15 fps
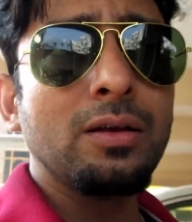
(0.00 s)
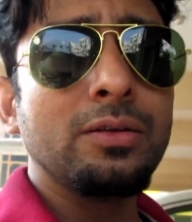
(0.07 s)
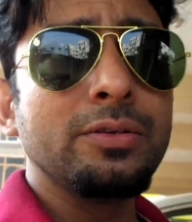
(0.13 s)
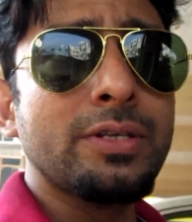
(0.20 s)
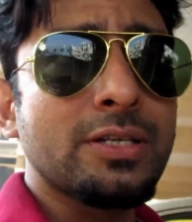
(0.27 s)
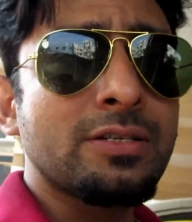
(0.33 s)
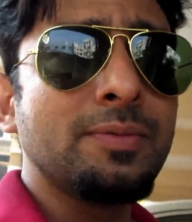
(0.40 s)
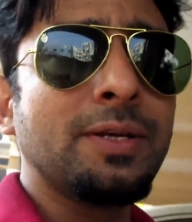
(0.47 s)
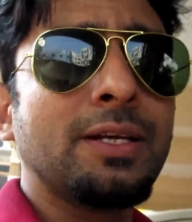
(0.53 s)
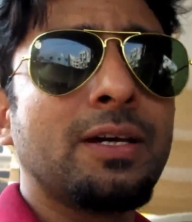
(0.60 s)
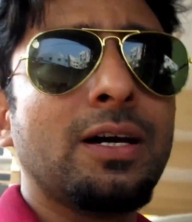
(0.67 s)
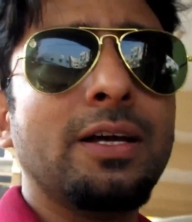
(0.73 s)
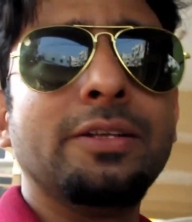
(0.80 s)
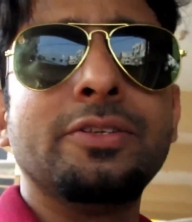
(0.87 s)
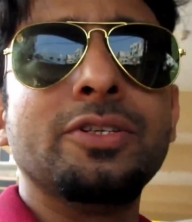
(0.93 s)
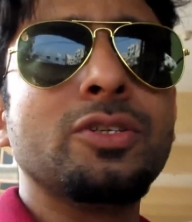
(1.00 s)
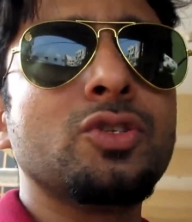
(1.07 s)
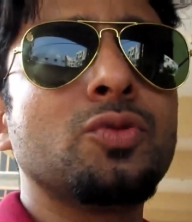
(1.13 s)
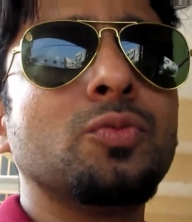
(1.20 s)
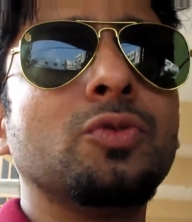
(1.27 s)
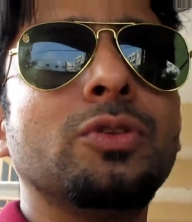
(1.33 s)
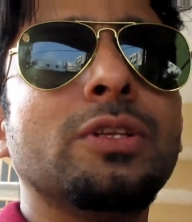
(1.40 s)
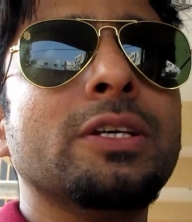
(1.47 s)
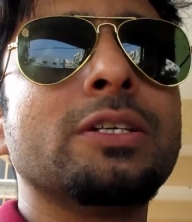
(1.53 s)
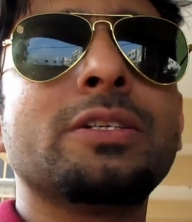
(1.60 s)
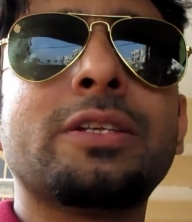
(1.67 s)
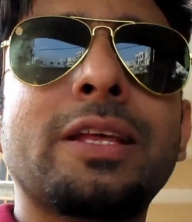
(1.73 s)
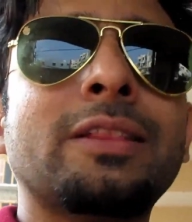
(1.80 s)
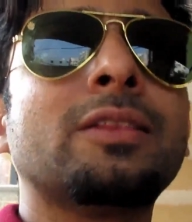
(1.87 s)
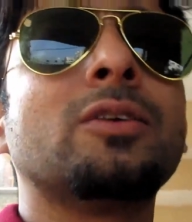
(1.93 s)
जैसे मैंने कहा इंजन स्मूथनेस
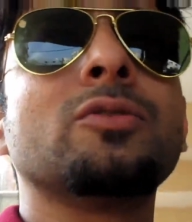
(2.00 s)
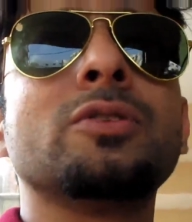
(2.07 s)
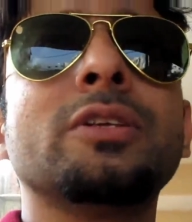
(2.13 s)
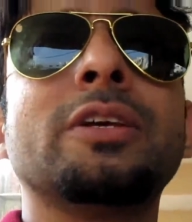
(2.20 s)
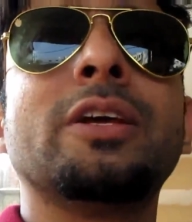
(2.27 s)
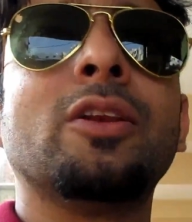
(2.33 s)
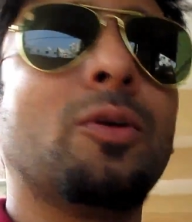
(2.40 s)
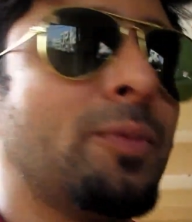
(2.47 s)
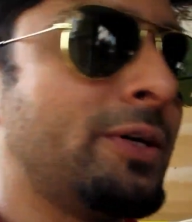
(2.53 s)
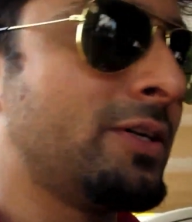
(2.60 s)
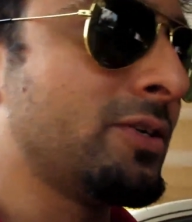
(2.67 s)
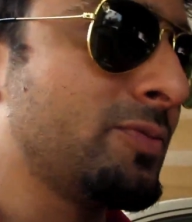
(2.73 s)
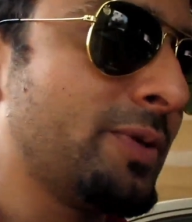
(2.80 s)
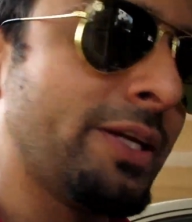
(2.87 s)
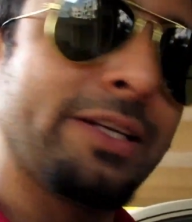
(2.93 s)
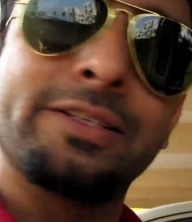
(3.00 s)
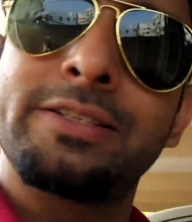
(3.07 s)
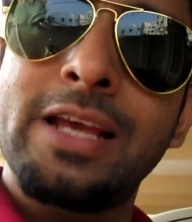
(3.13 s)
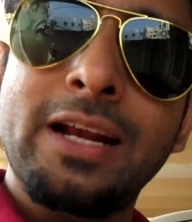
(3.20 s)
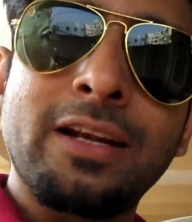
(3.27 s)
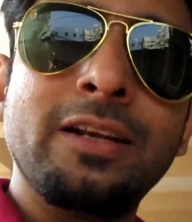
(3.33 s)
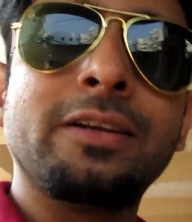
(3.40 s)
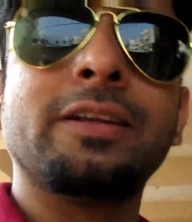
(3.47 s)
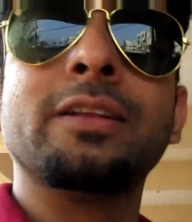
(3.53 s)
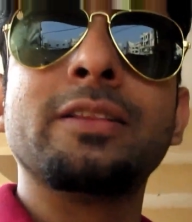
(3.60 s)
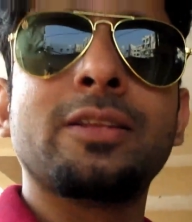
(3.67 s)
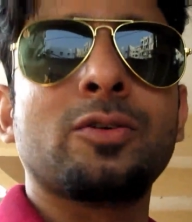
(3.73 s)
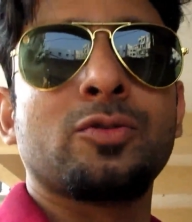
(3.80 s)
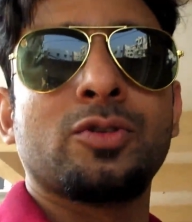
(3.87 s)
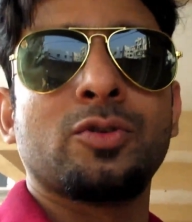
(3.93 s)
10,000 किलोमीटर्स मेरा एग्जैक्टली
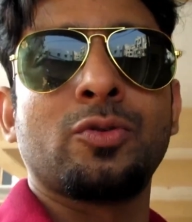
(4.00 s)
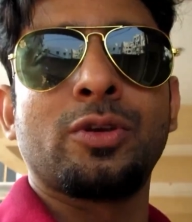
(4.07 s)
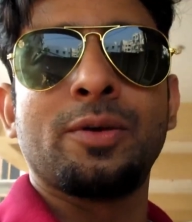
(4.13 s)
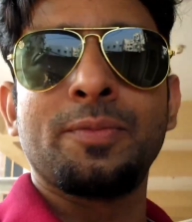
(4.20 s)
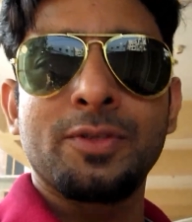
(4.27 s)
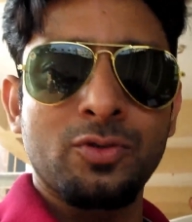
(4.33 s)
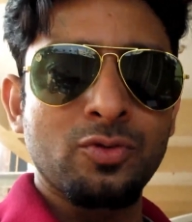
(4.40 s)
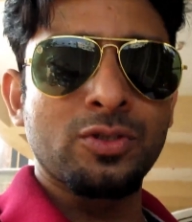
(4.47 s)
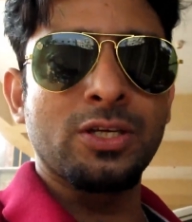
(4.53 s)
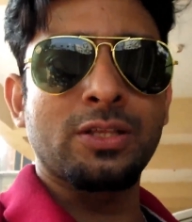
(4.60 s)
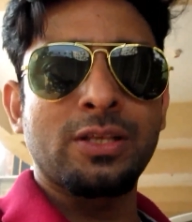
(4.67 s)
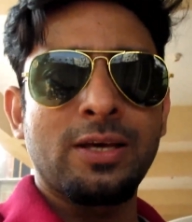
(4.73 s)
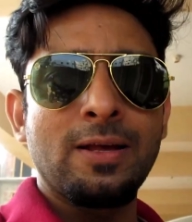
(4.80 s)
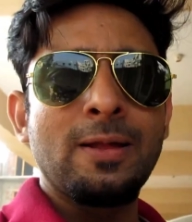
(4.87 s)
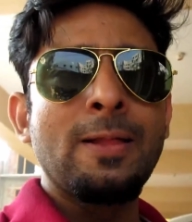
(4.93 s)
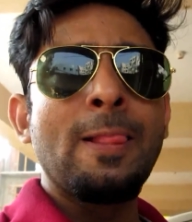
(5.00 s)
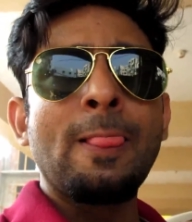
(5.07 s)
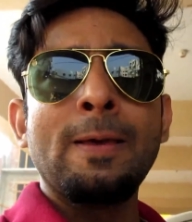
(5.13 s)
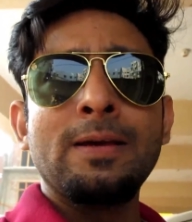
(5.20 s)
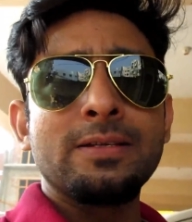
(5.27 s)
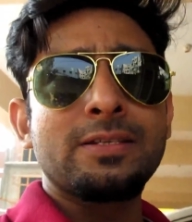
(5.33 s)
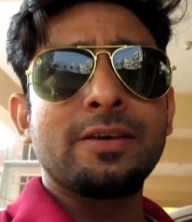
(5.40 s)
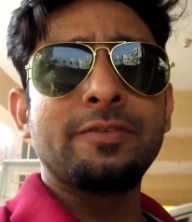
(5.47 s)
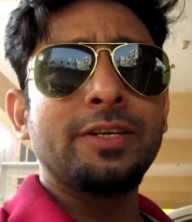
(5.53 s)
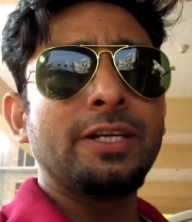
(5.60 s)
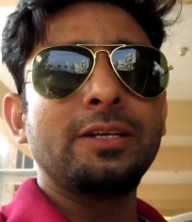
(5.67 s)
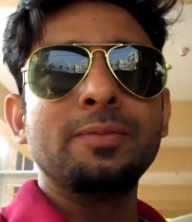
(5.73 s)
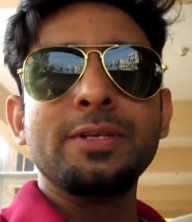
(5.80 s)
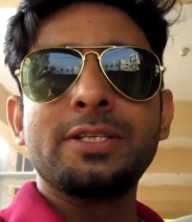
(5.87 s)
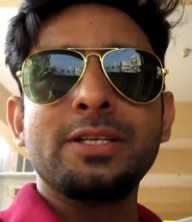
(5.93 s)
10,000 हो गया मैं सोचा था सेवन
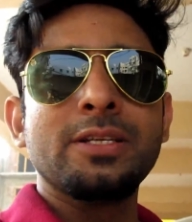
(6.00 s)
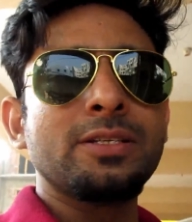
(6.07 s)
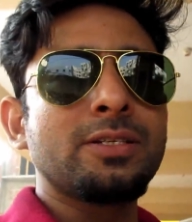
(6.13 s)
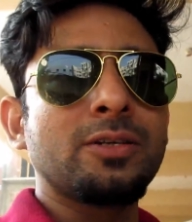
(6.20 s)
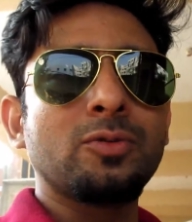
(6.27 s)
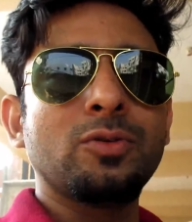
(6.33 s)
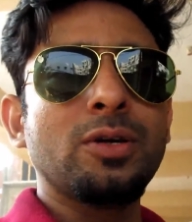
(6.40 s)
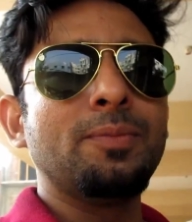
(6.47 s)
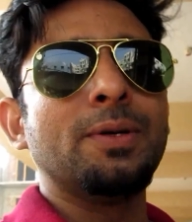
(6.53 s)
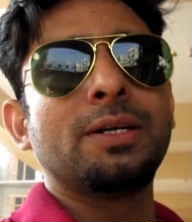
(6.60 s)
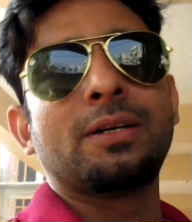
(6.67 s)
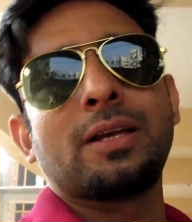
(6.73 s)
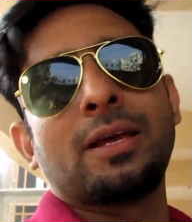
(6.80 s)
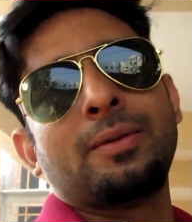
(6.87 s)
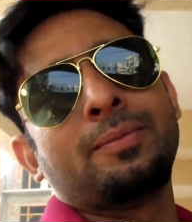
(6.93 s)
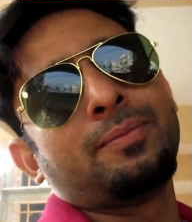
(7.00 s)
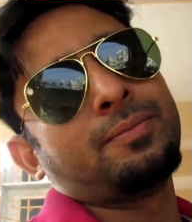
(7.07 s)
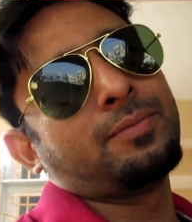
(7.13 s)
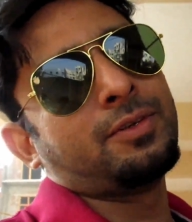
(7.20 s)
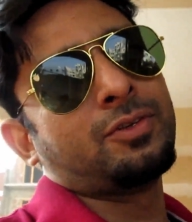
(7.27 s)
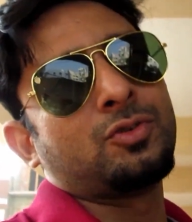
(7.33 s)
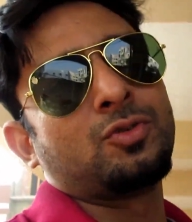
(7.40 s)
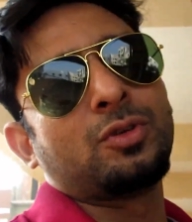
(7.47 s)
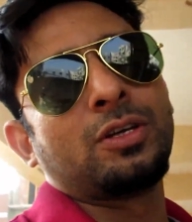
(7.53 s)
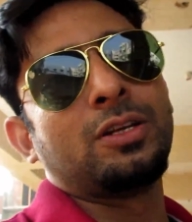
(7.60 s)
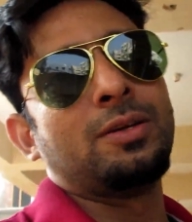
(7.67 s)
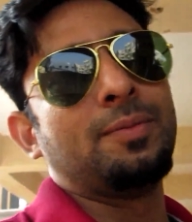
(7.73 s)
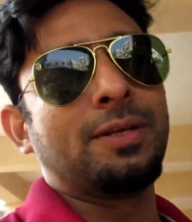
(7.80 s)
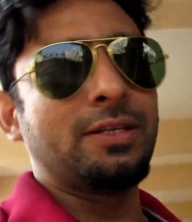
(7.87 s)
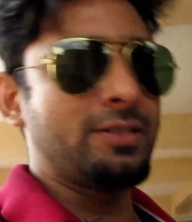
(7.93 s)
एट में चेंज करूंगा बट टाइम इशू के
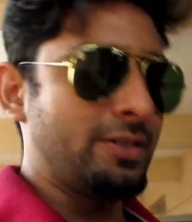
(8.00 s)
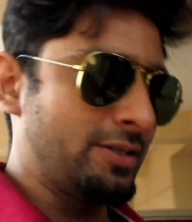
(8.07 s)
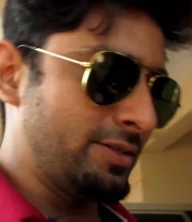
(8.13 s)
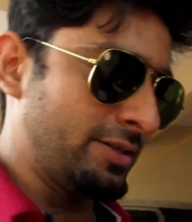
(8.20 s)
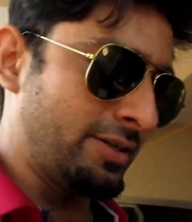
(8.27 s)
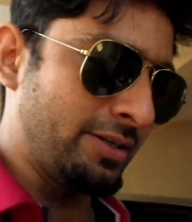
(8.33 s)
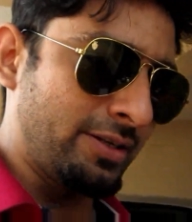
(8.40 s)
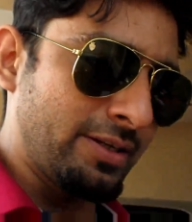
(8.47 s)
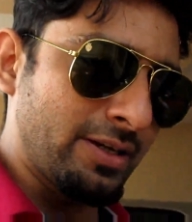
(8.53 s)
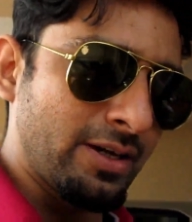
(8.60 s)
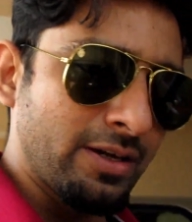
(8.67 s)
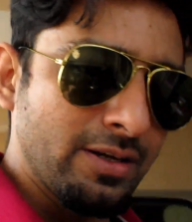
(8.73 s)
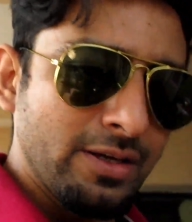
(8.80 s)
लिए मैंने चेंज नहीं किया